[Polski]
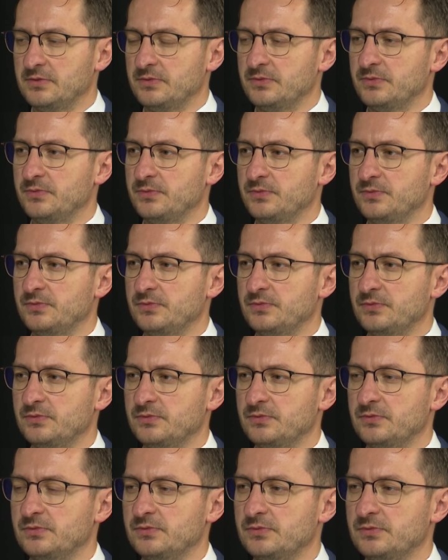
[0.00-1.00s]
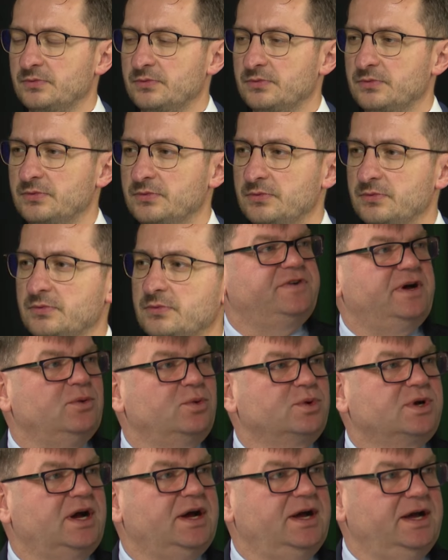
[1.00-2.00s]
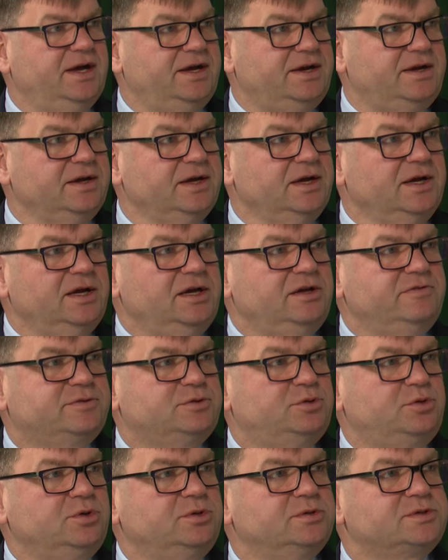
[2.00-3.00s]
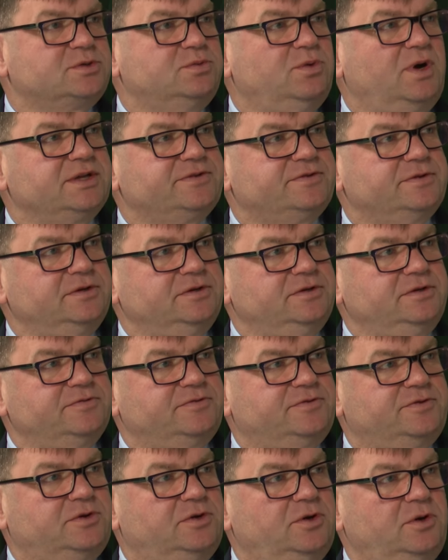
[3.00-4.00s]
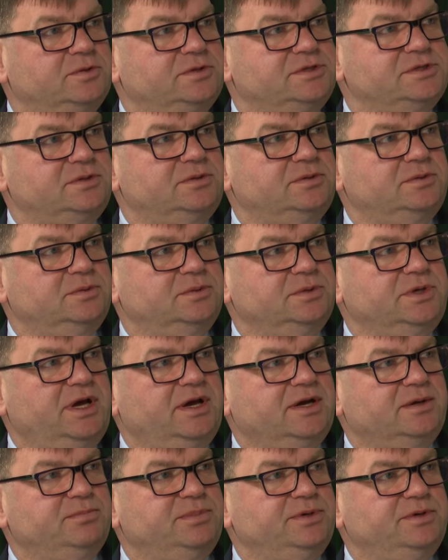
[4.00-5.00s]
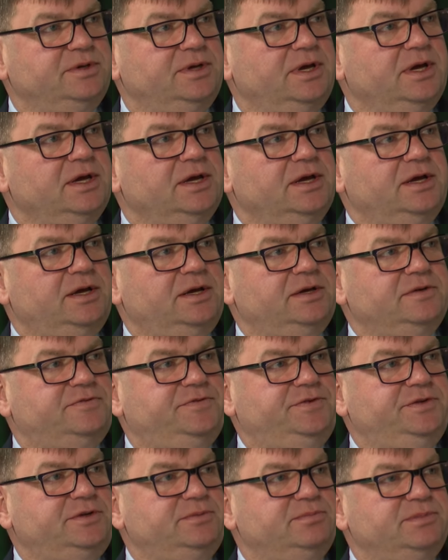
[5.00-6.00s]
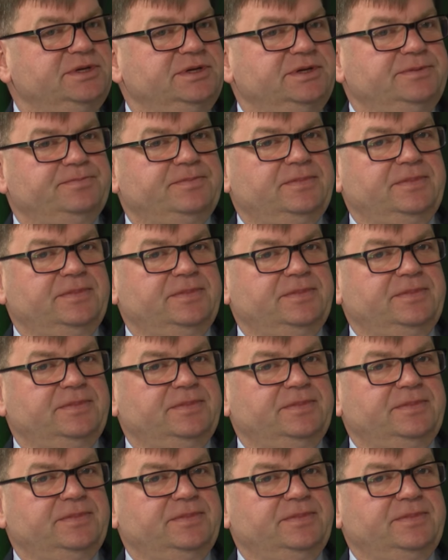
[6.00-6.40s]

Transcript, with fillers: to jest Fundusz Pracowniczy VKR, tak. w którego skład wchodzą jakby firmy